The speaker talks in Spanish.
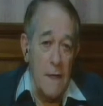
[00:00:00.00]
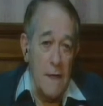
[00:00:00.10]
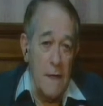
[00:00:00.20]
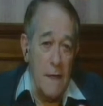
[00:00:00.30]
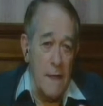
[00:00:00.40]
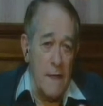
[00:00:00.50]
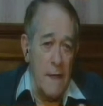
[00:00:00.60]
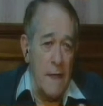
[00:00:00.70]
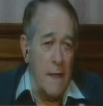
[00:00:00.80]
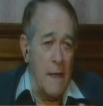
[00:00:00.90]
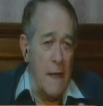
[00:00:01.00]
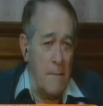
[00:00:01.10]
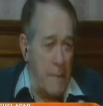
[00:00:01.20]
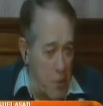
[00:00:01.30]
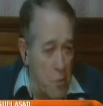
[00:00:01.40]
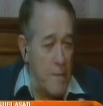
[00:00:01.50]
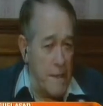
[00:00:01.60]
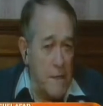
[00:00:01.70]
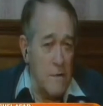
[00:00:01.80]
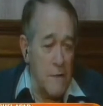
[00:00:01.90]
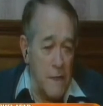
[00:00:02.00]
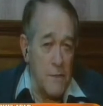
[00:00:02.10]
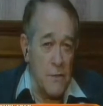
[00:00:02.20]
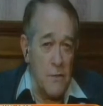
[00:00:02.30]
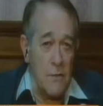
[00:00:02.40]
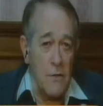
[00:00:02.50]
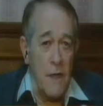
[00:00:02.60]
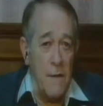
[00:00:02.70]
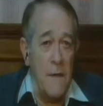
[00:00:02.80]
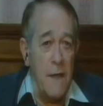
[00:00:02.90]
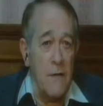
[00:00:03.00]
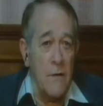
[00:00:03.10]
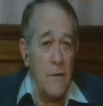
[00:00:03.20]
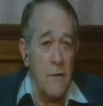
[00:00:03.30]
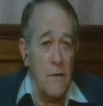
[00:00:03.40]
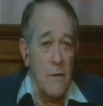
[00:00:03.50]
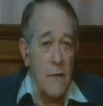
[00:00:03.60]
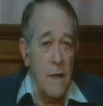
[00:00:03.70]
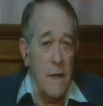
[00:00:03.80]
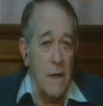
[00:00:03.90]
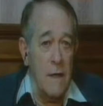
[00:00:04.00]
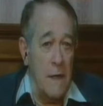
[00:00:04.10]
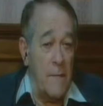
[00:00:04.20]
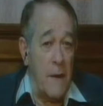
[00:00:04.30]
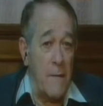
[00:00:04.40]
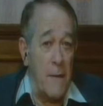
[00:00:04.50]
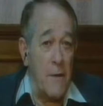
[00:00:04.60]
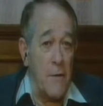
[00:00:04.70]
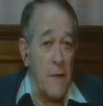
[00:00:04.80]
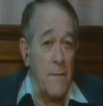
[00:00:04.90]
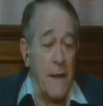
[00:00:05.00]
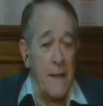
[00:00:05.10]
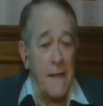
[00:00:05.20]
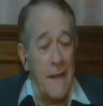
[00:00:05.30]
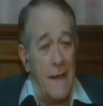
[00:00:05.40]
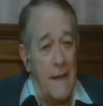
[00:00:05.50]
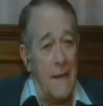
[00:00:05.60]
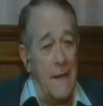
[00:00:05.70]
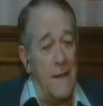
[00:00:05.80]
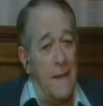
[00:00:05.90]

este, la preocupación que yo he visto eh, y he palpado de parte del,